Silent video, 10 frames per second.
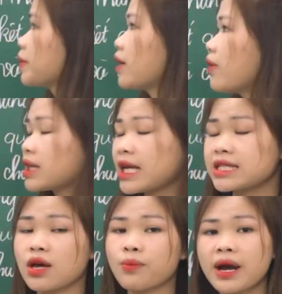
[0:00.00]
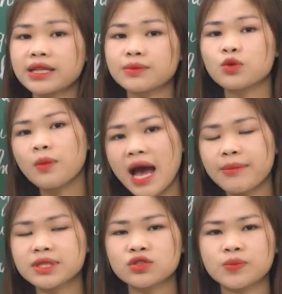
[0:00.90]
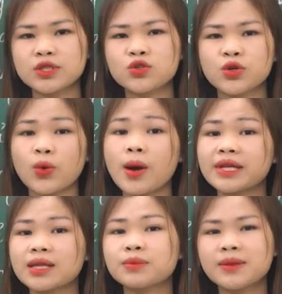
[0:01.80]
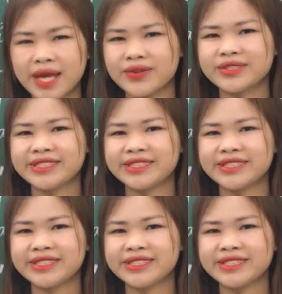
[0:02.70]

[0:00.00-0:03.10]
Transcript: mình đã hoàn thành xong bài tập số ba. Bây giờ chúng mình chuyển qua bài tập tiếp theo.